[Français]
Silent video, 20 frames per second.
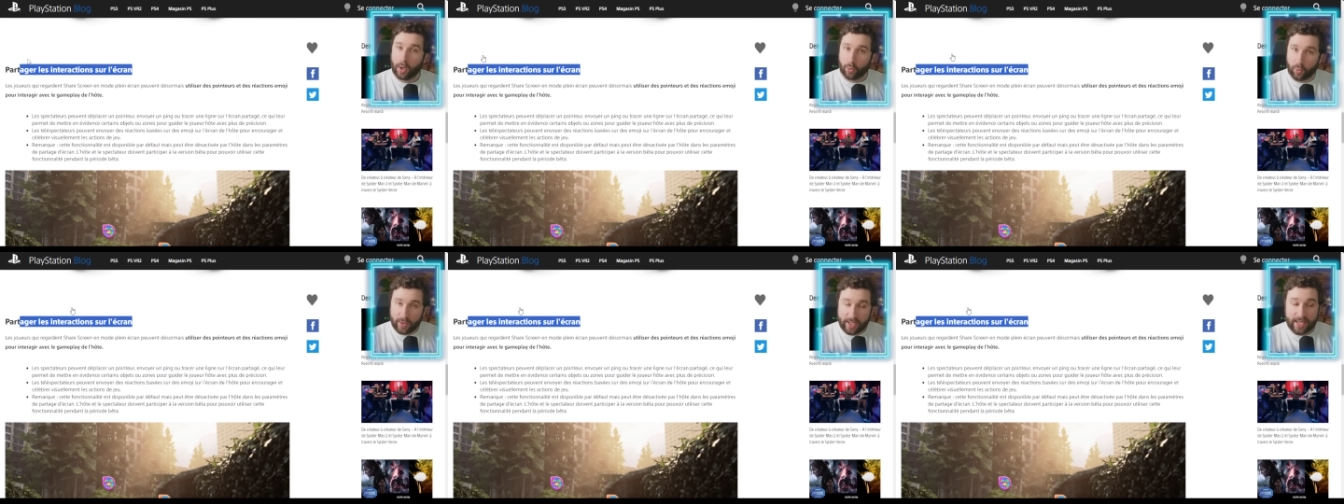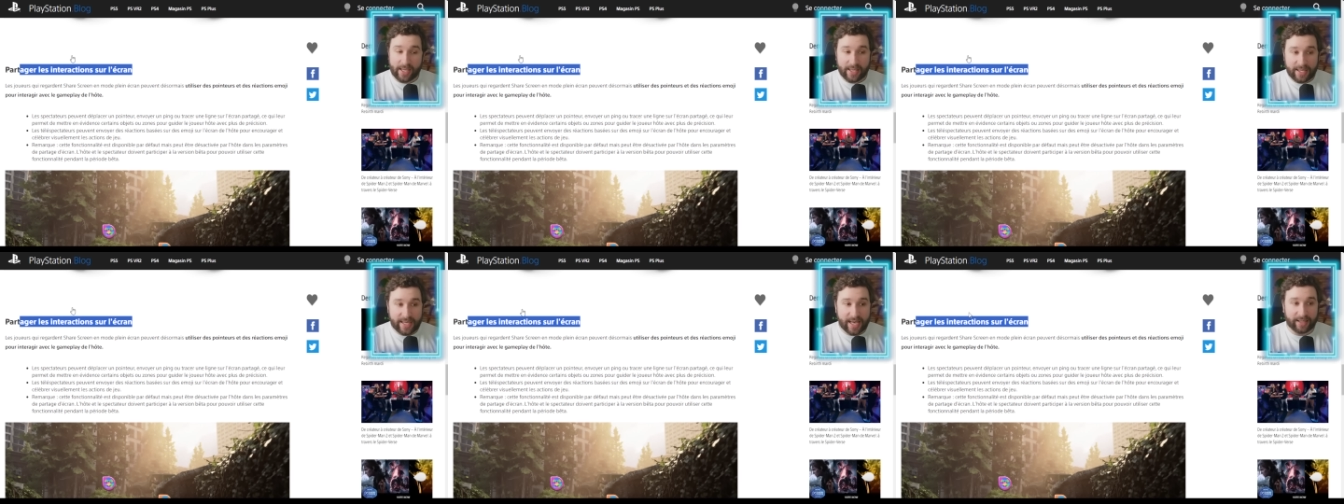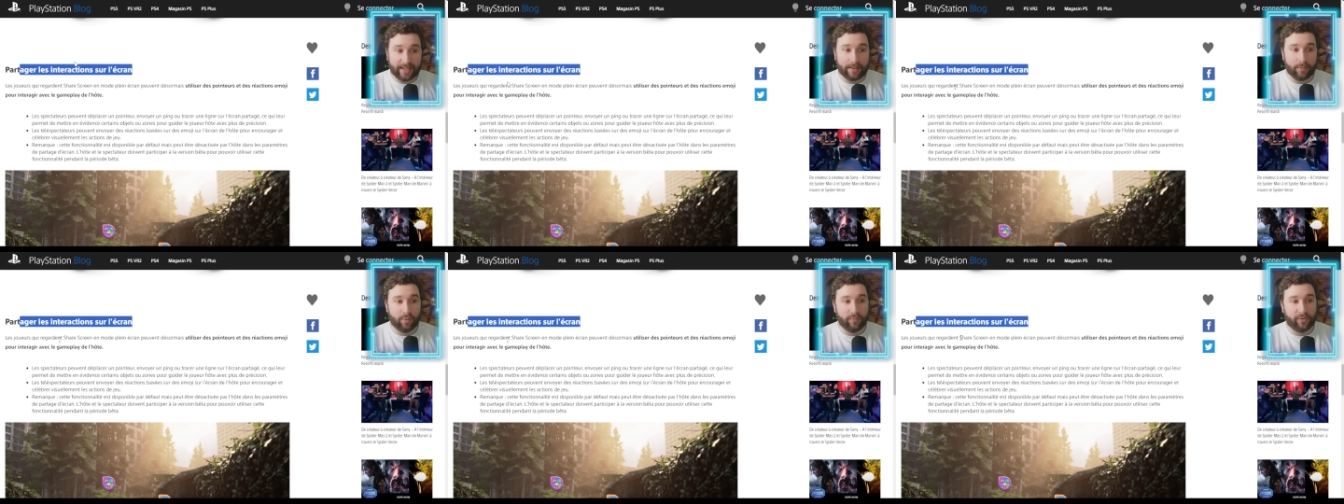Oui, il y
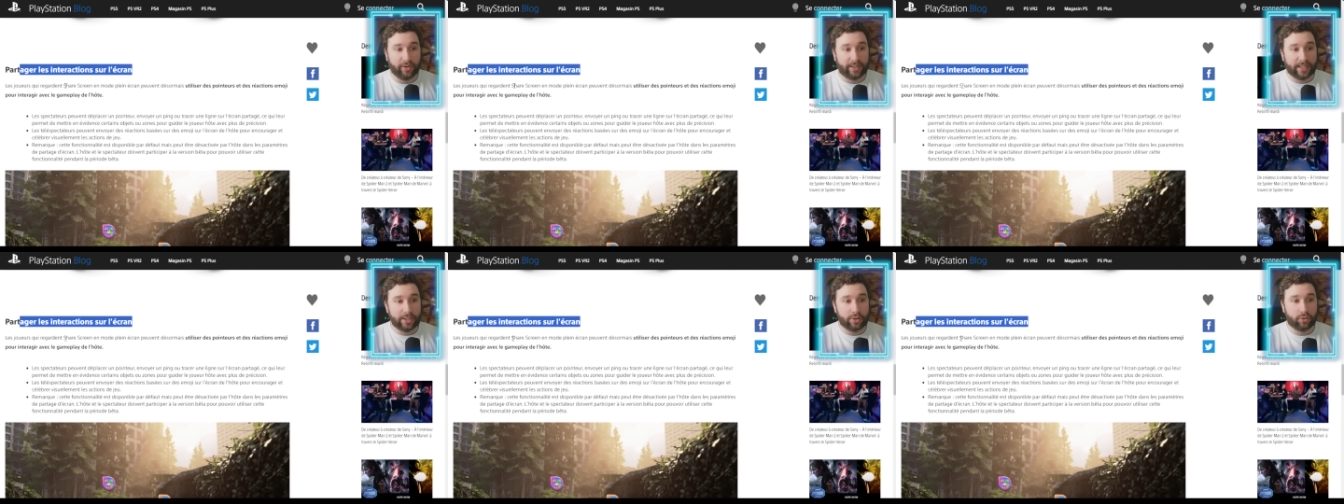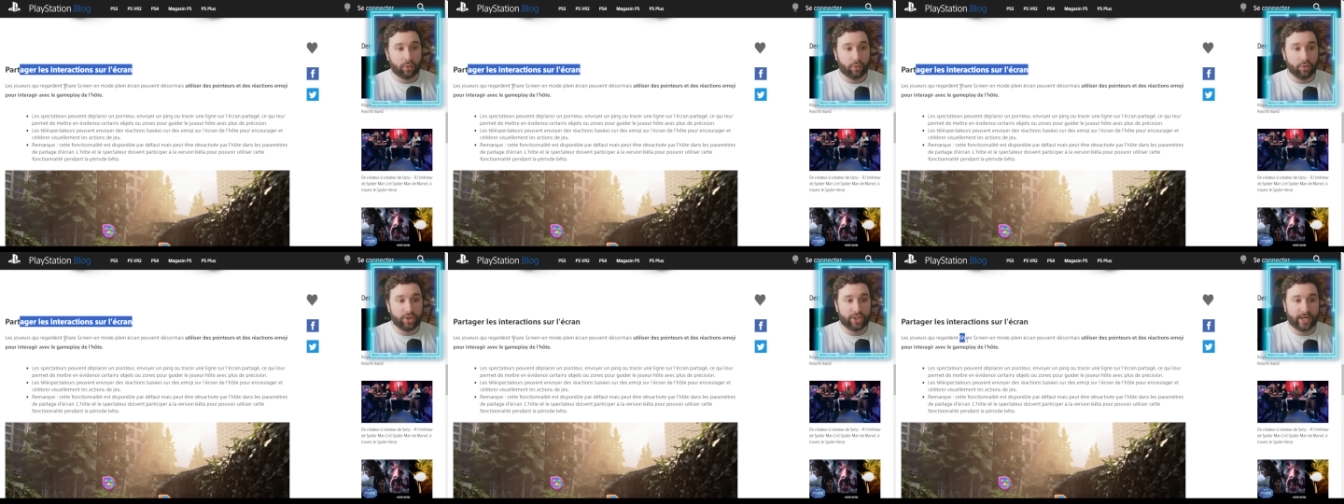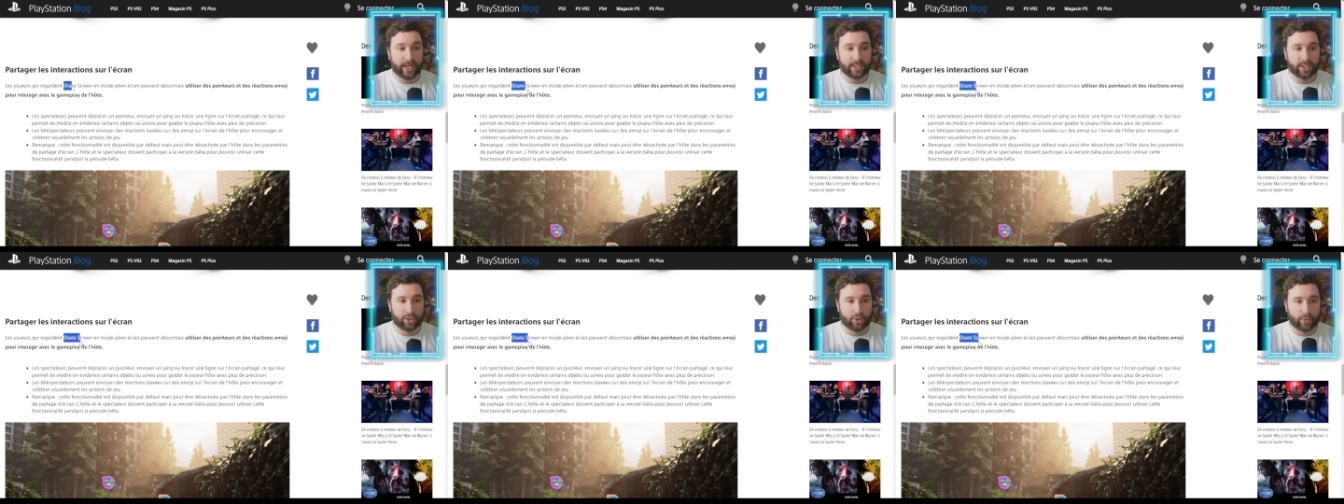a des nouveautés sur le
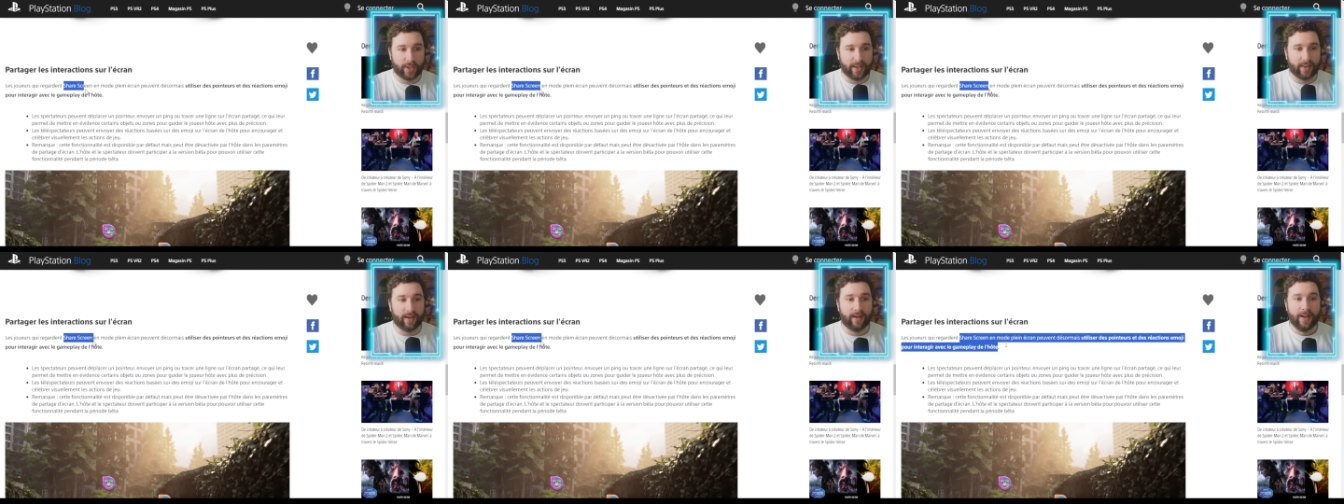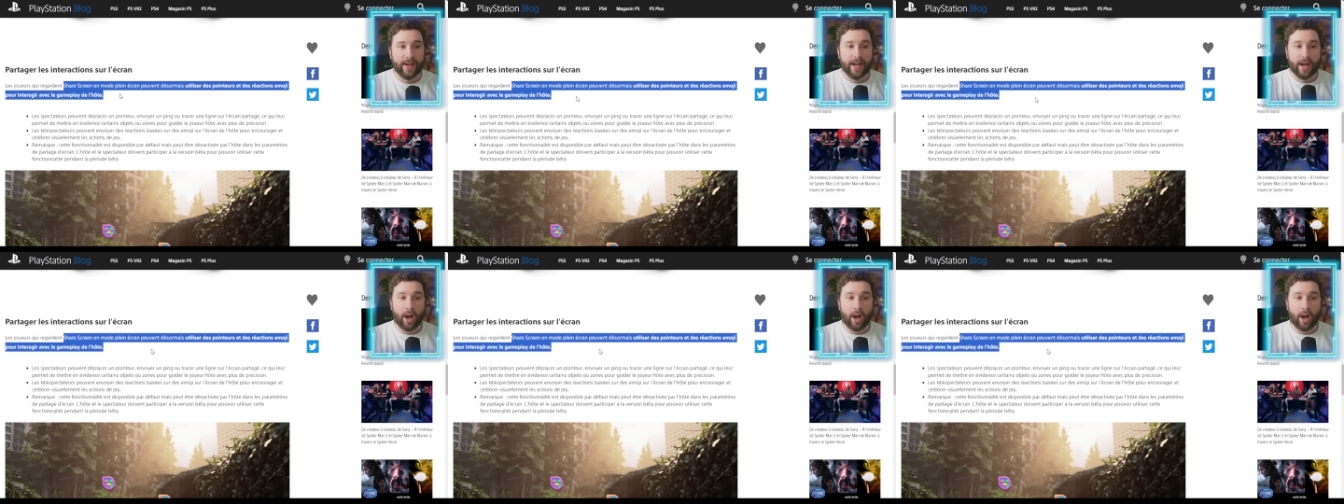share screen.